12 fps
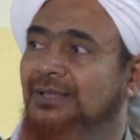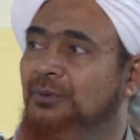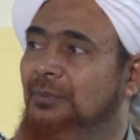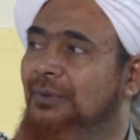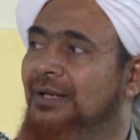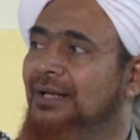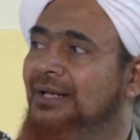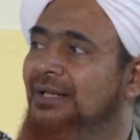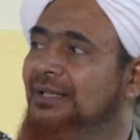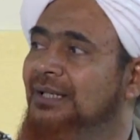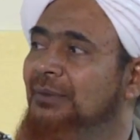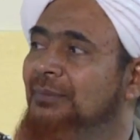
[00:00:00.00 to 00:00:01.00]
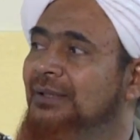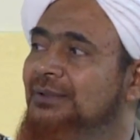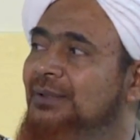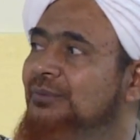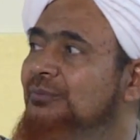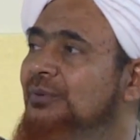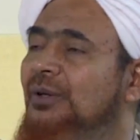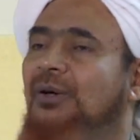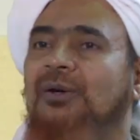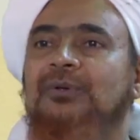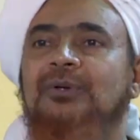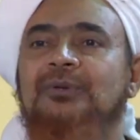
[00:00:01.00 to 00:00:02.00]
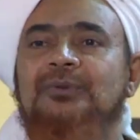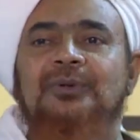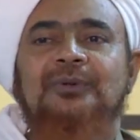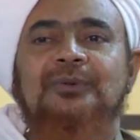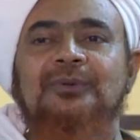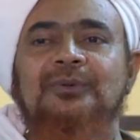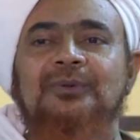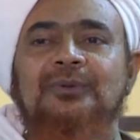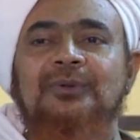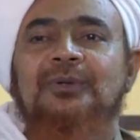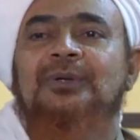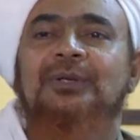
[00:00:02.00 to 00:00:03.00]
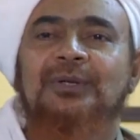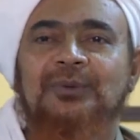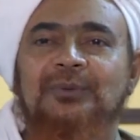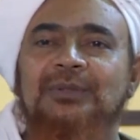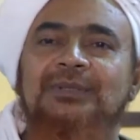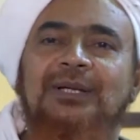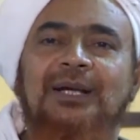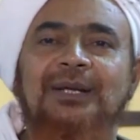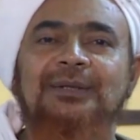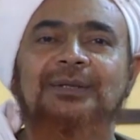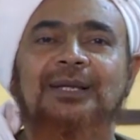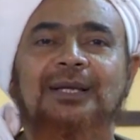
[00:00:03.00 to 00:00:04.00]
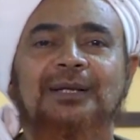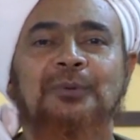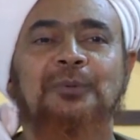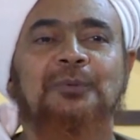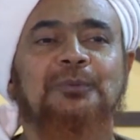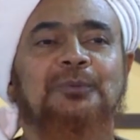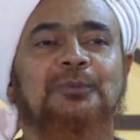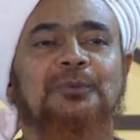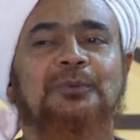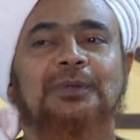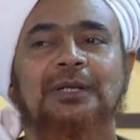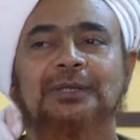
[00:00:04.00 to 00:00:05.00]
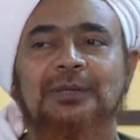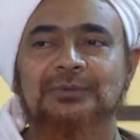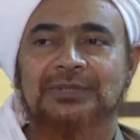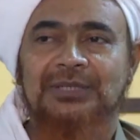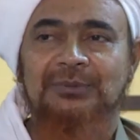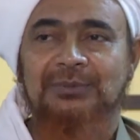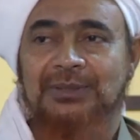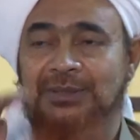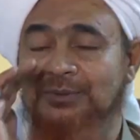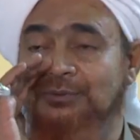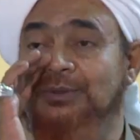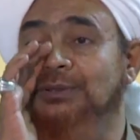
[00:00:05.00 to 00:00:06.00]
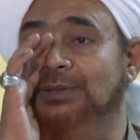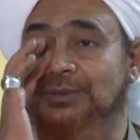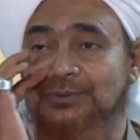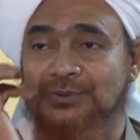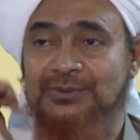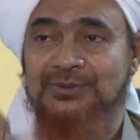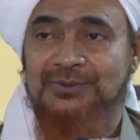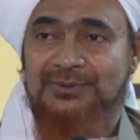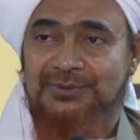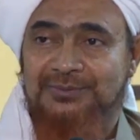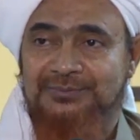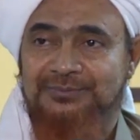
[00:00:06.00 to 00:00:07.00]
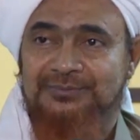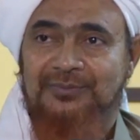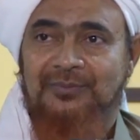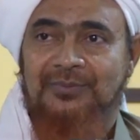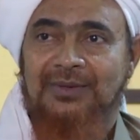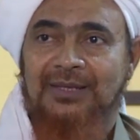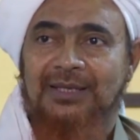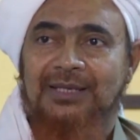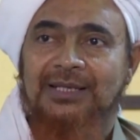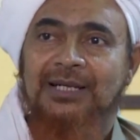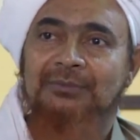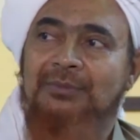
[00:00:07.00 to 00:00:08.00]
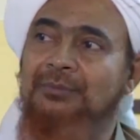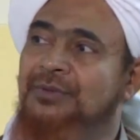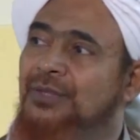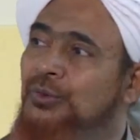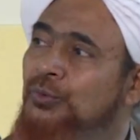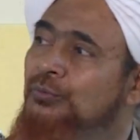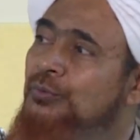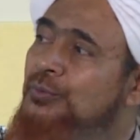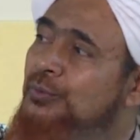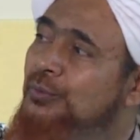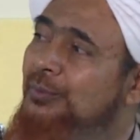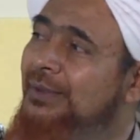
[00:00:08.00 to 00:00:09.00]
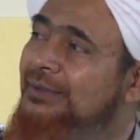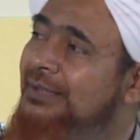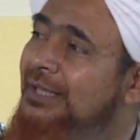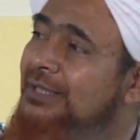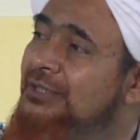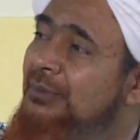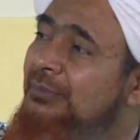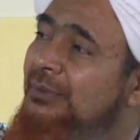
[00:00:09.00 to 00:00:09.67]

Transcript: ومن كان ميتا فأحييناه وجعلنا له نورا يمشي به في الناس كما مثله في الظلمات ليس